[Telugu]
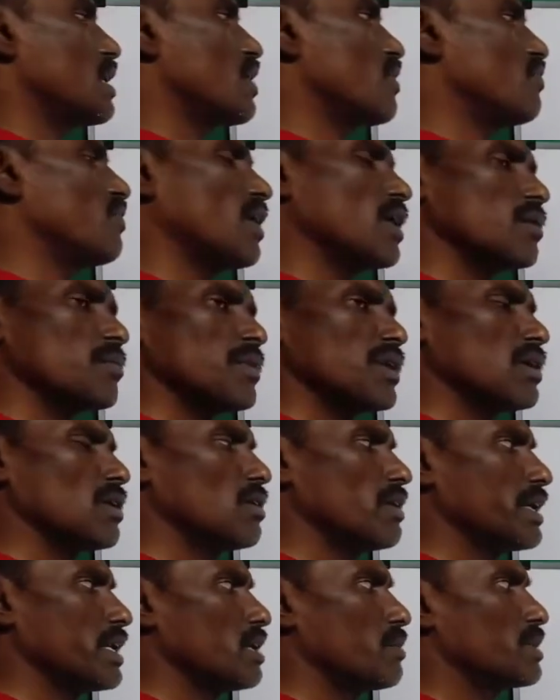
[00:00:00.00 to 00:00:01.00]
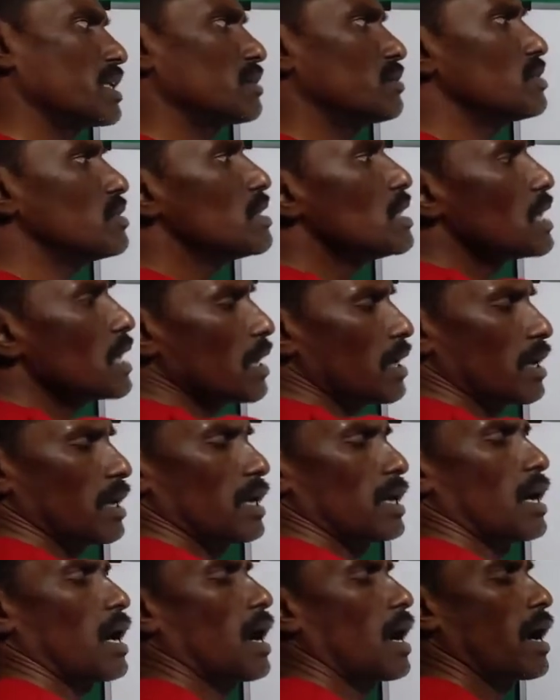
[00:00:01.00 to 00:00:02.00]
ఏ ఫార్ములాలో అయినా మనము
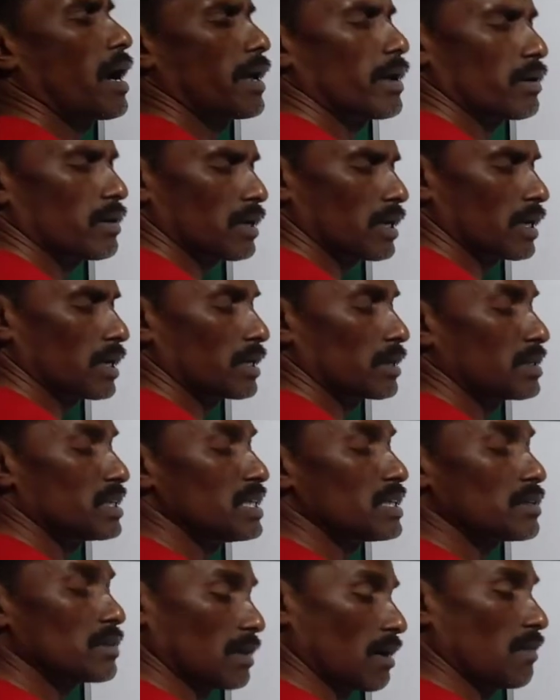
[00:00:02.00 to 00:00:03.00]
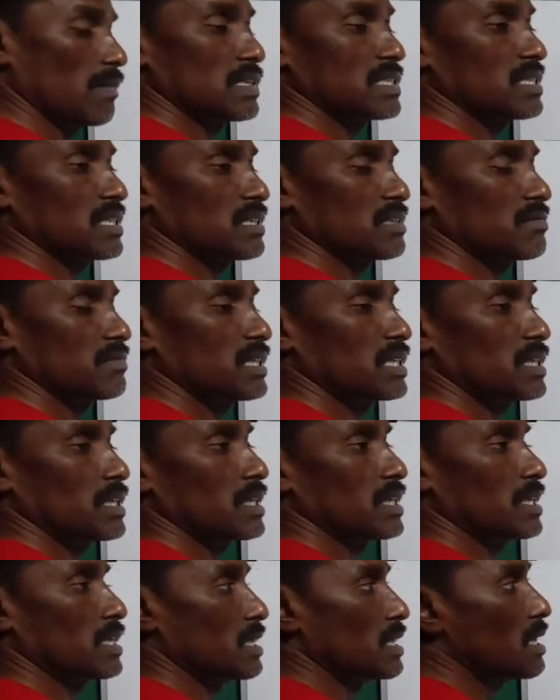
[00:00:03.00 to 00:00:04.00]
ఆ యొక్క నీకు
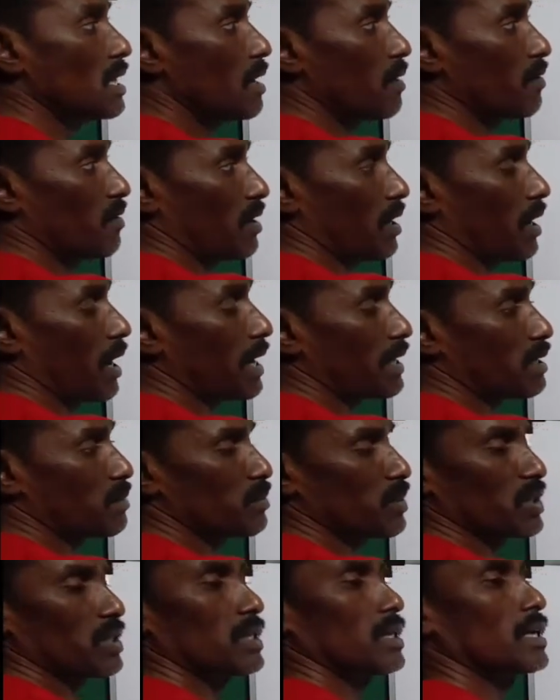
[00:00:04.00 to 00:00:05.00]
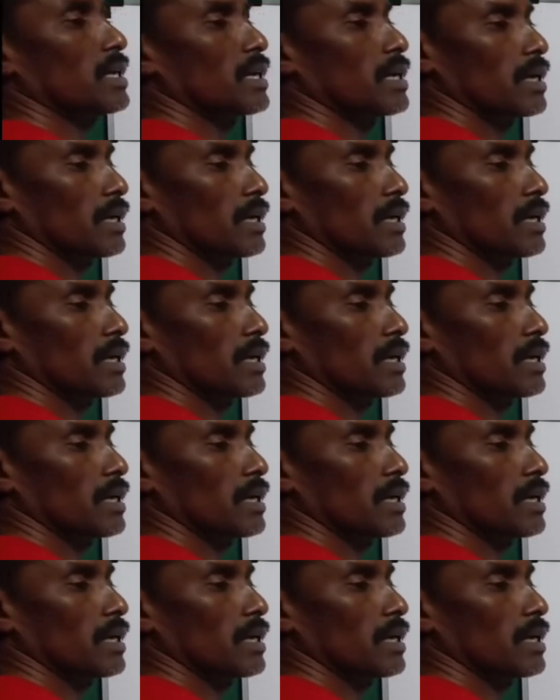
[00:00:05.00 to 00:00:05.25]
కావాల్సినటువంటి ఆటం యొక్క